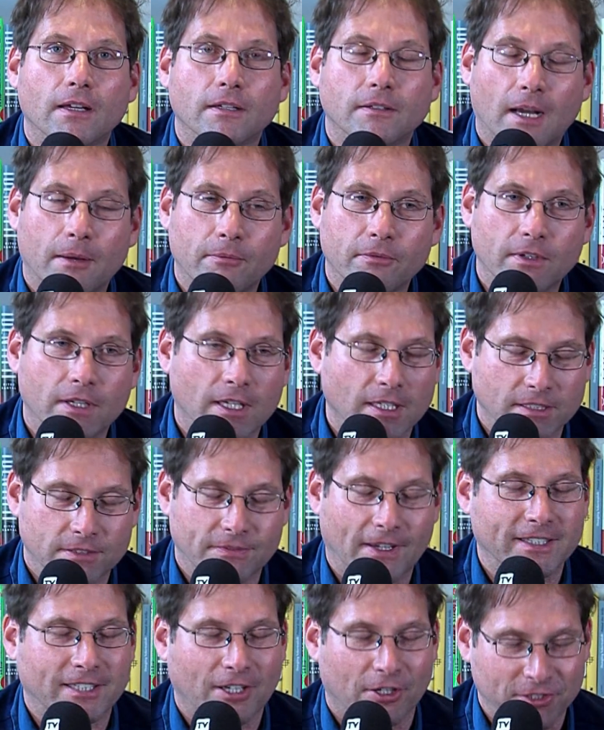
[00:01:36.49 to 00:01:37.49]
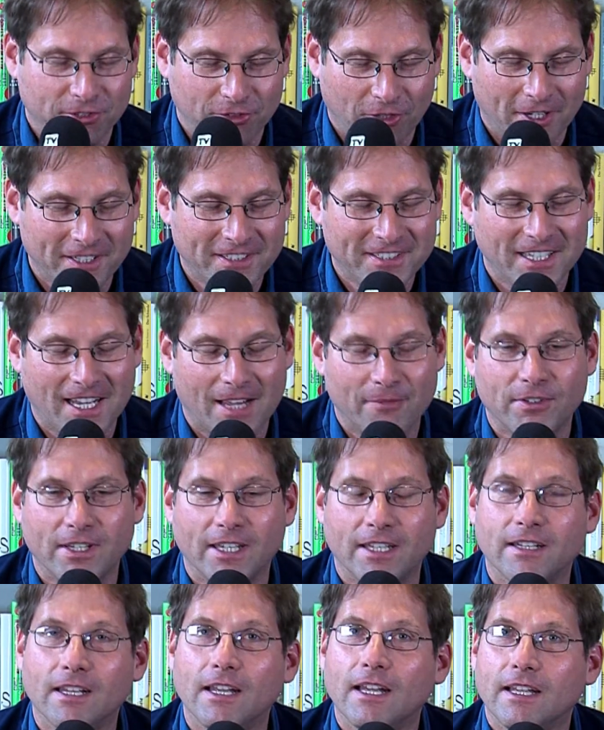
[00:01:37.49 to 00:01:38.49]
Haben, äh, 2019 haben wir
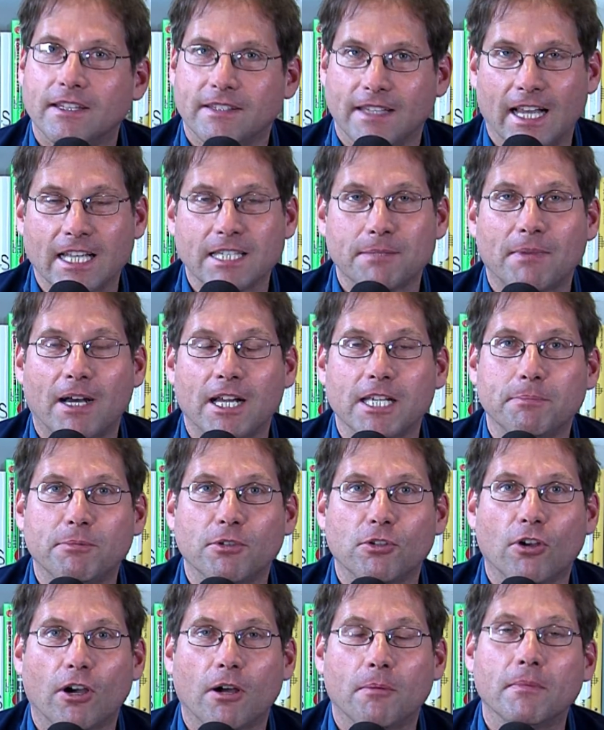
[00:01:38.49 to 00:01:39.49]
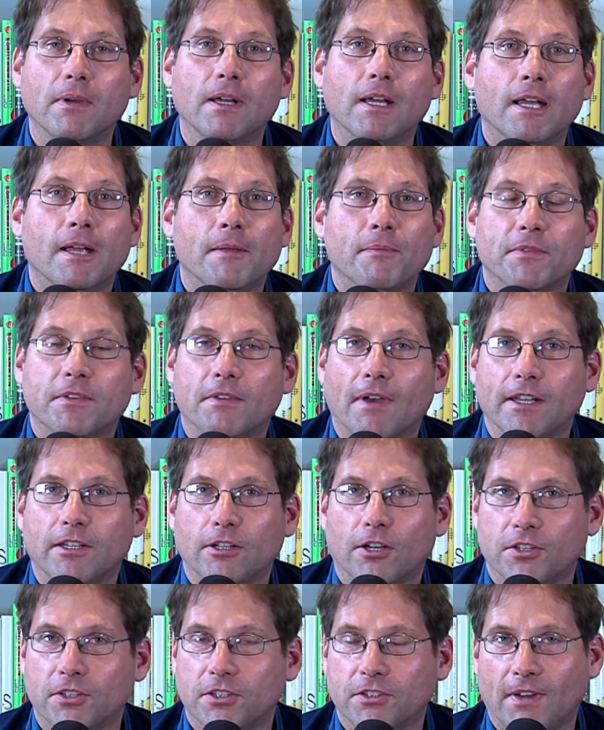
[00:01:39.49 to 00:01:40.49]
ihn erstmalig bekommen,
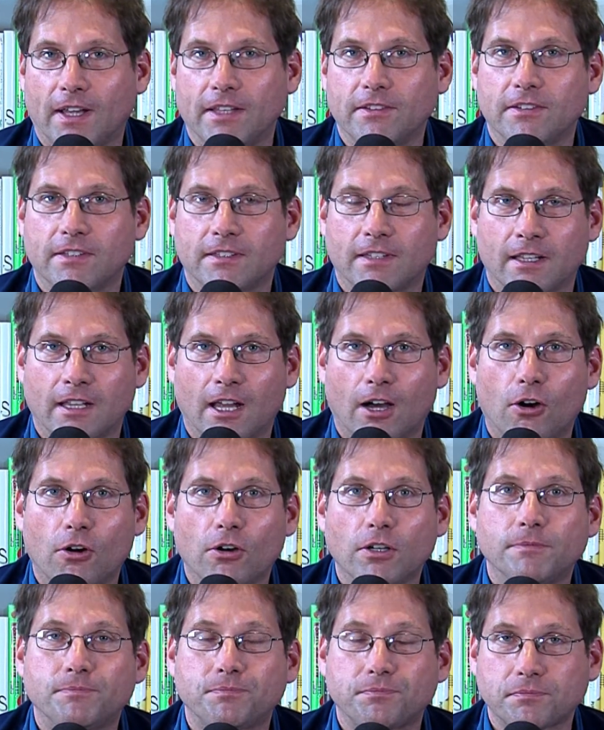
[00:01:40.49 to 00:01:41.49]
2020 dann auch.